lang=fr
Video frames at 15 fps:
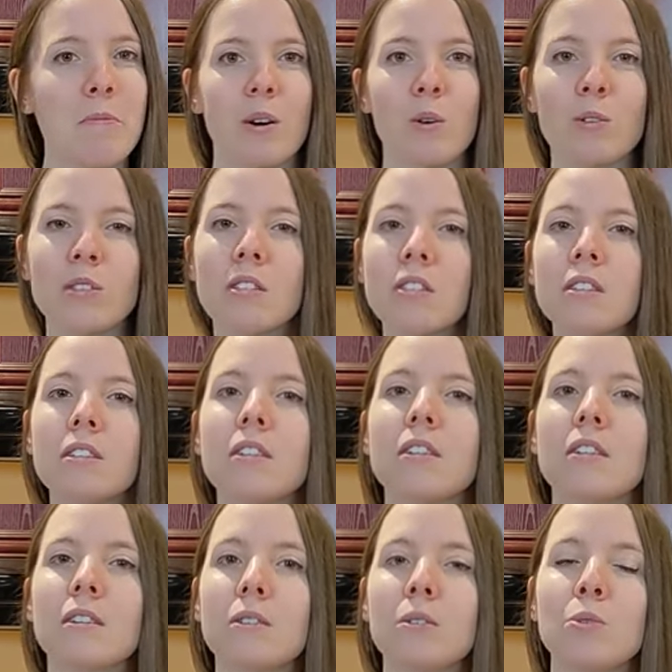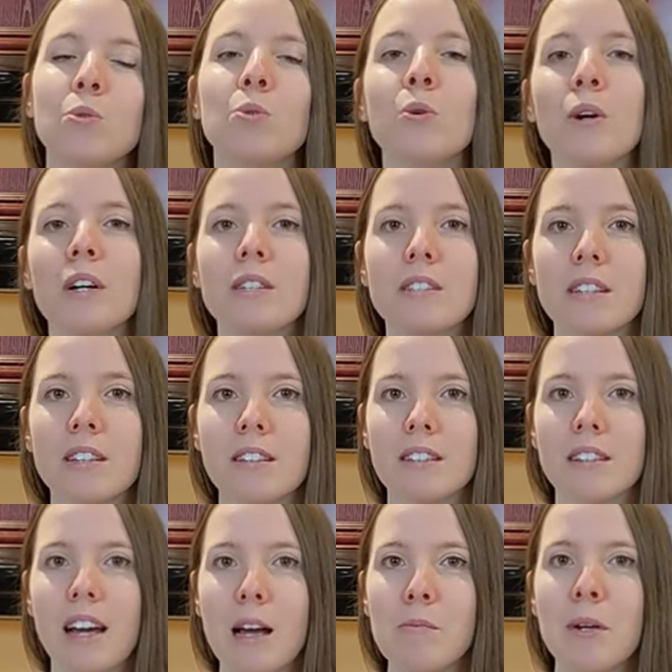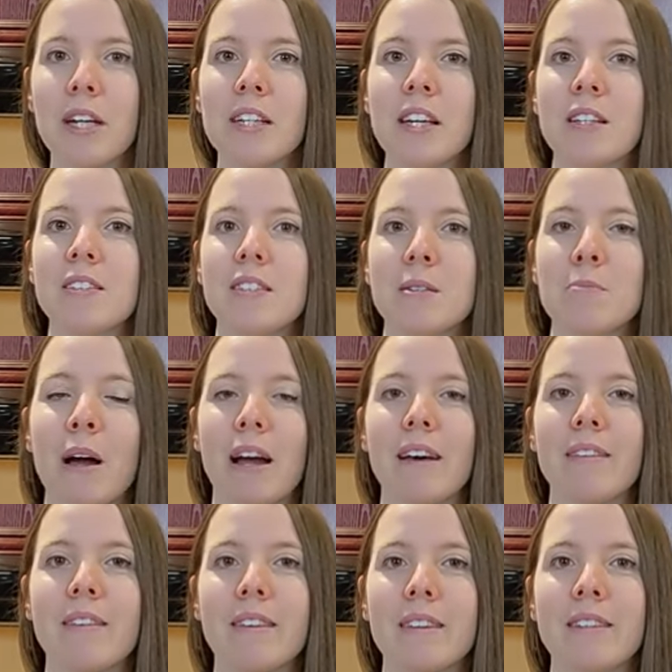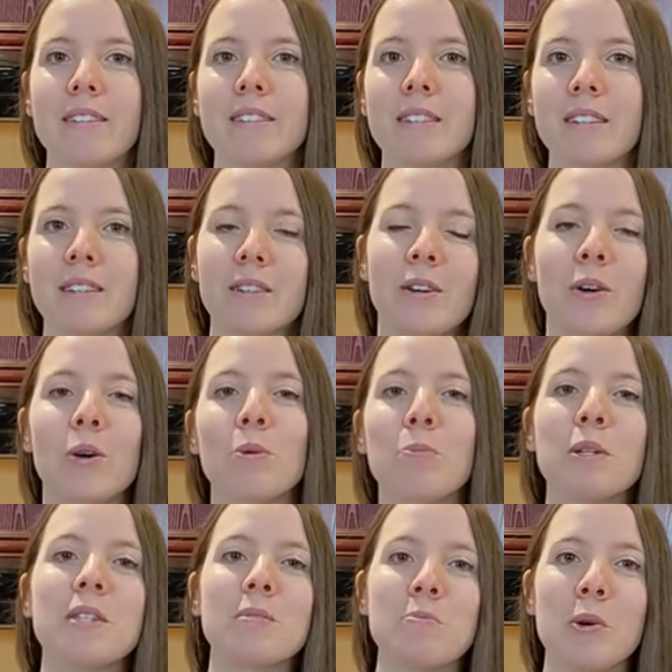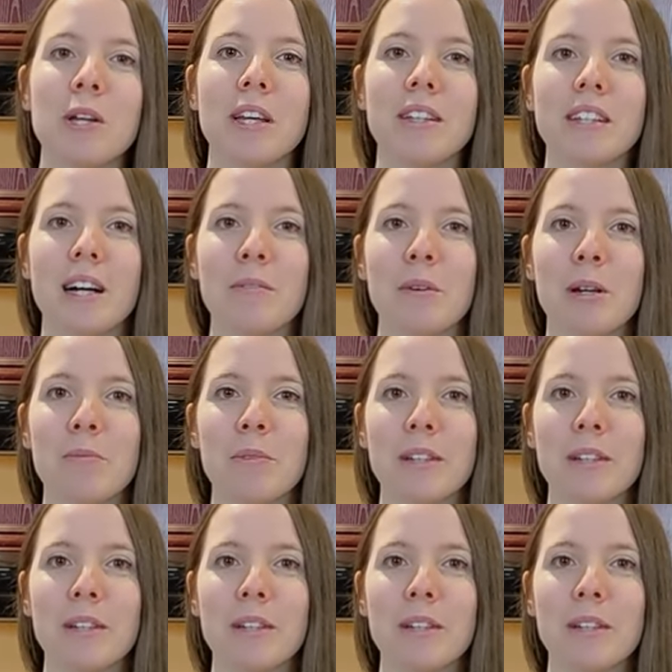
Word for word: On se dit qu'une ou deux recettes euh, américanisées par année, euh, c'est une petite moyenne quand même.